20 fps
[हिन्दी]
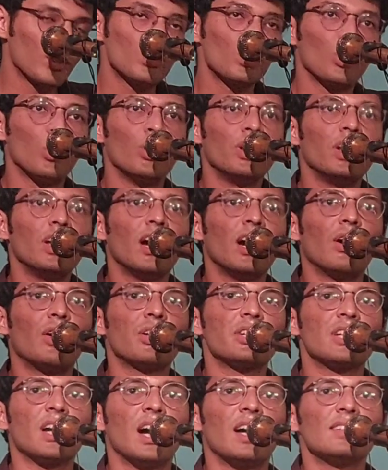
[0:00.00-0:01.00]
सोनिया
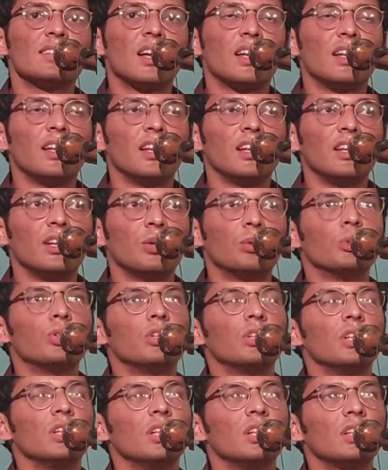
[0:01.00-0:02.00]
और शाहजादे की
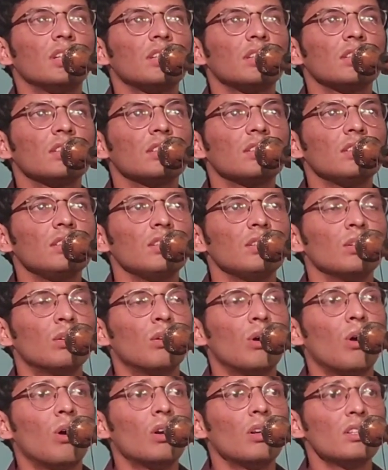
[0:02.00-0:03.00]
खुशी
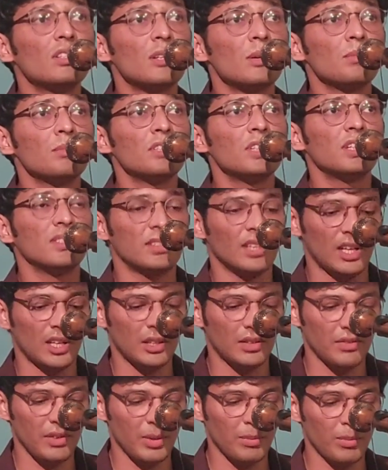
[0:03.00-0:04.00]
कौन समझे
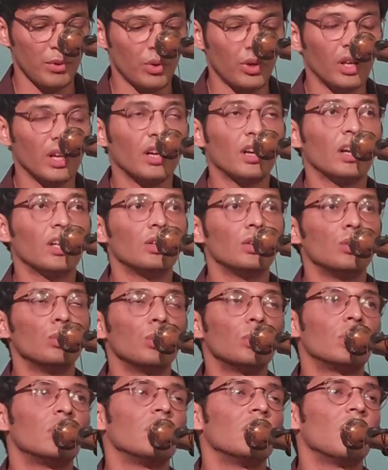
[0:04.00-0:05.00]
सातवें बोने का
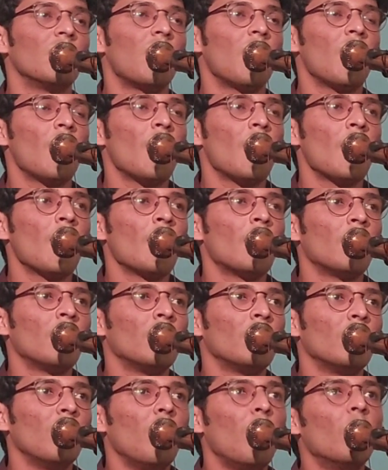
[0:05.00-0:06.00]
दुख
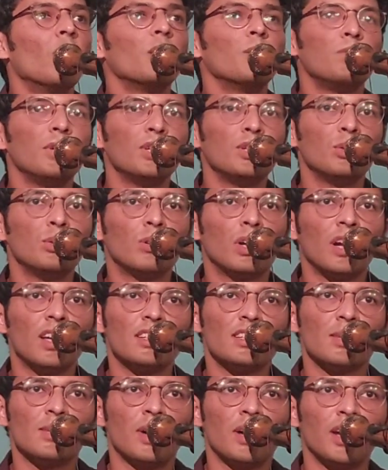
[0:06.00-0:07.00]
और भी दुख हैं
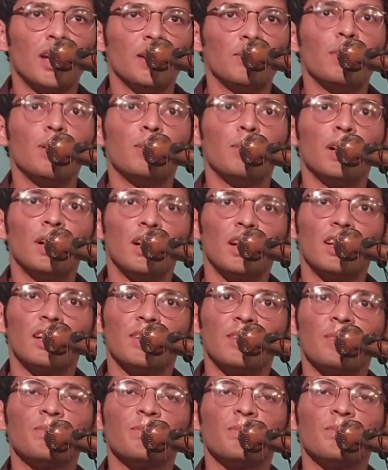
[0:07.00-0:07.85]
ज़माने में मगर